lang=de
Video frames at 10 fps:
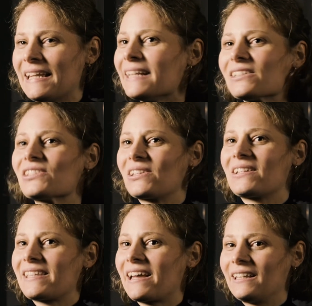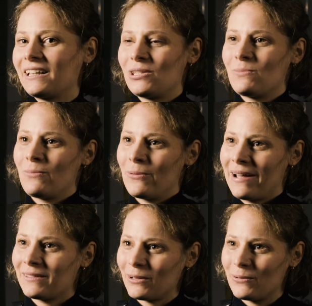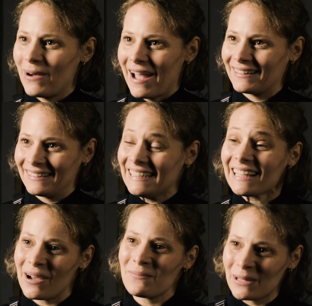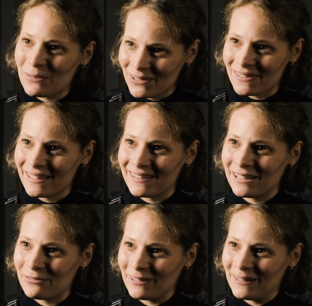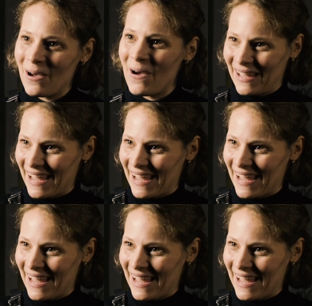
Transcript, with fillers: dort ist tatsächlich zu einem Moment gekommen, wo ich am liebsten das Setting verlassen